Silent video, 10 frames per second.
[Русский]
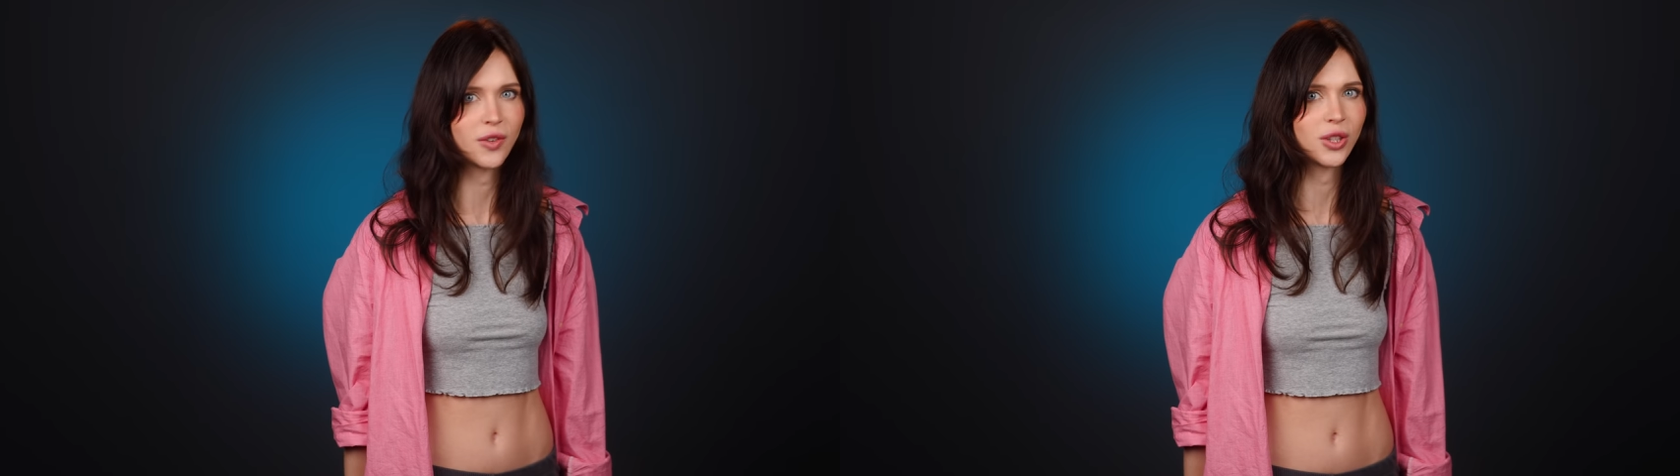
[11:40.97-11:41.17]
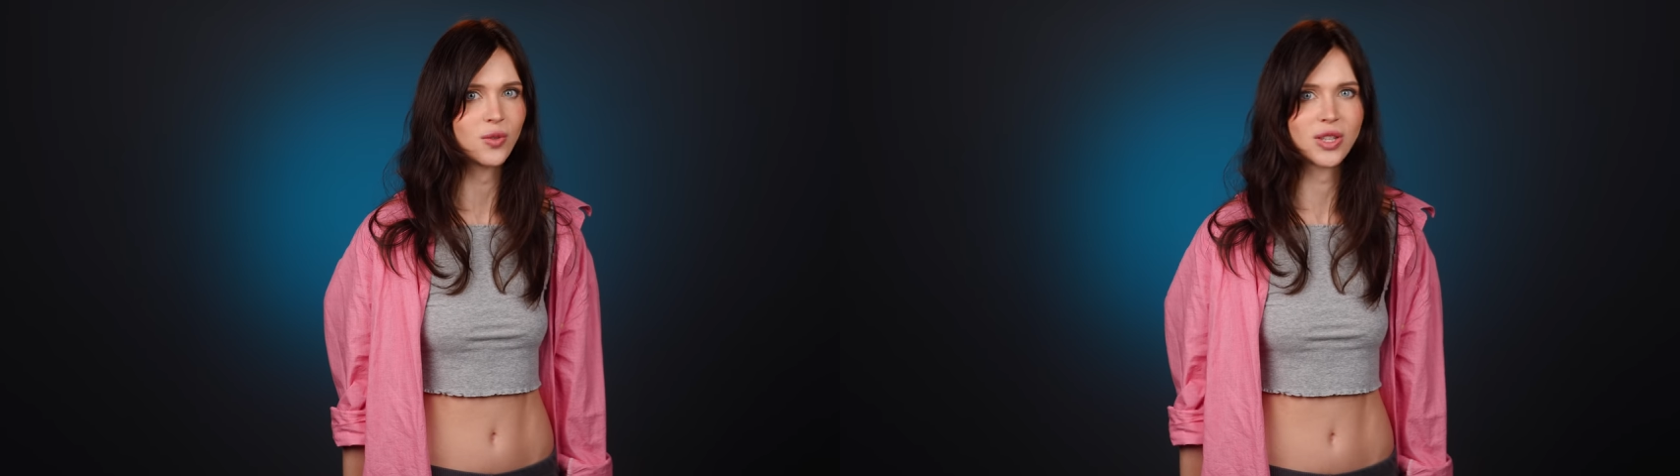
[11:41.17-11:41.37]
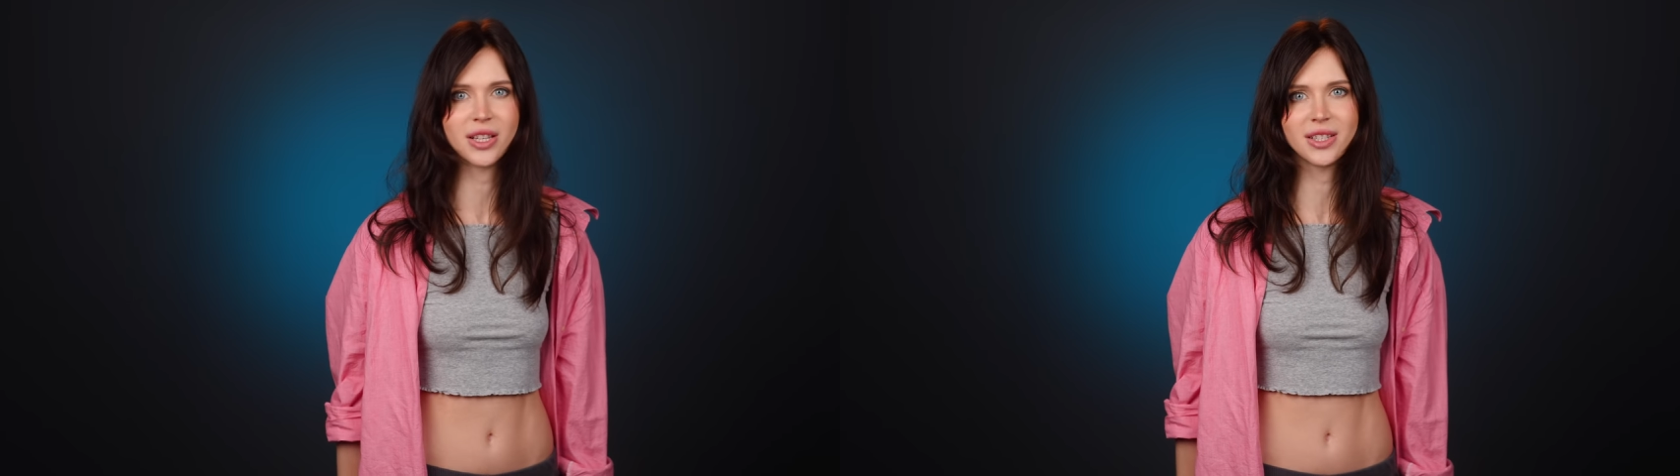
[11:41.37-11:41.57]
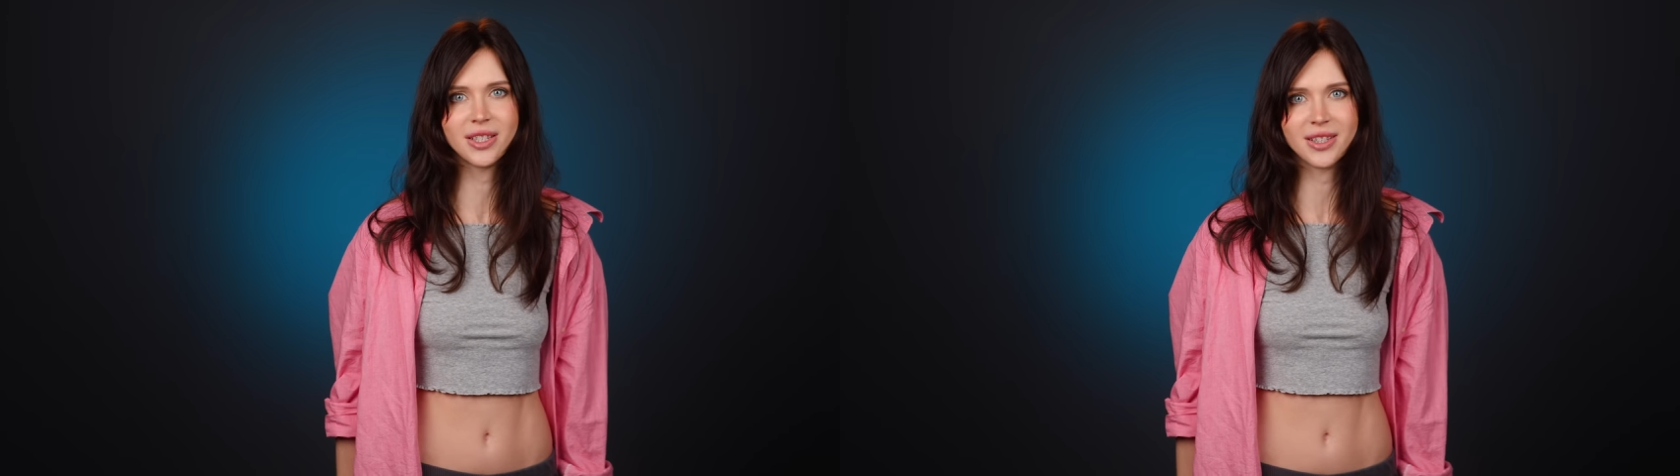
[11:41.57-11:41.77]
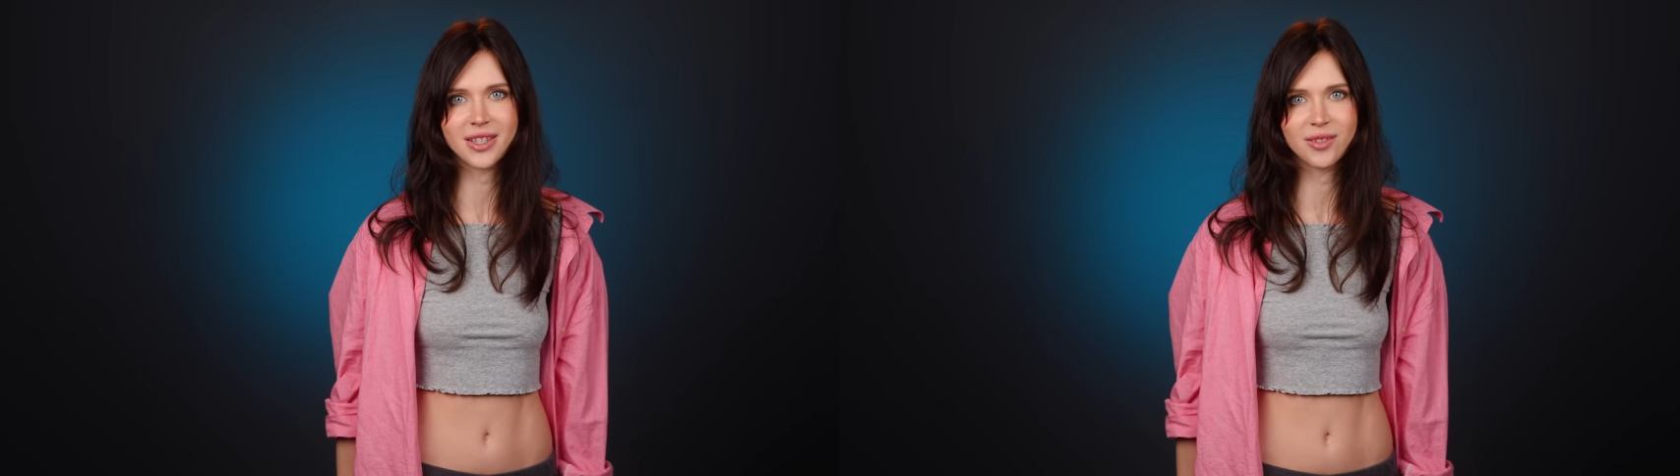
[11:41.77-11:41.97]
Windows
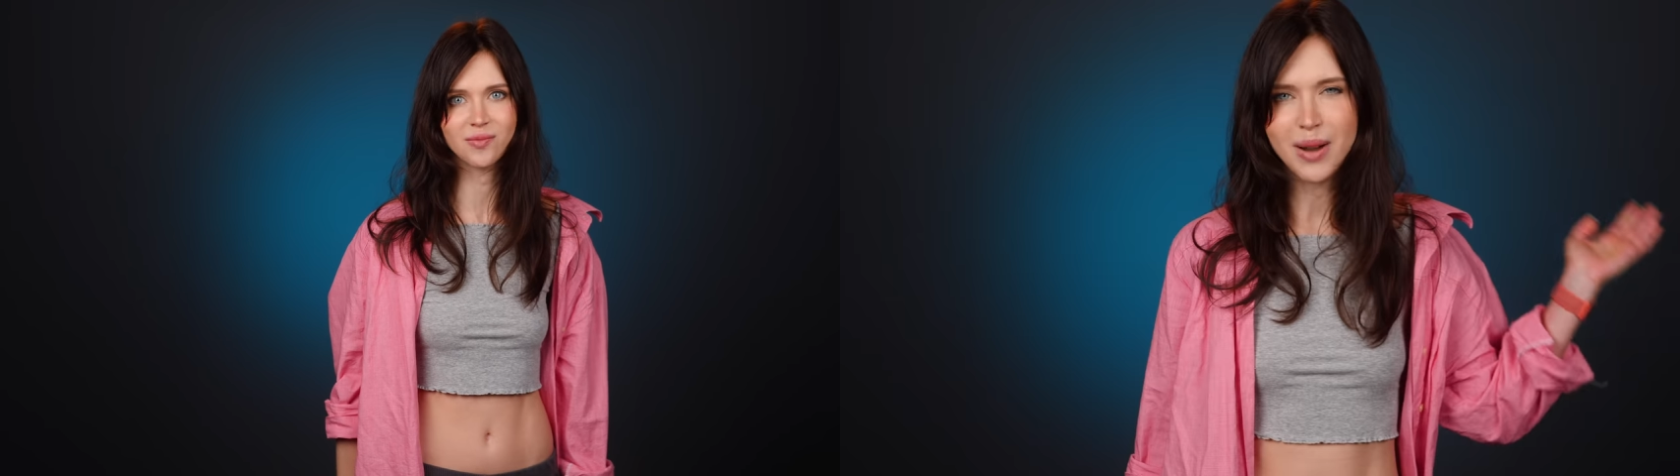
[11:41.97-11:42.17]
11.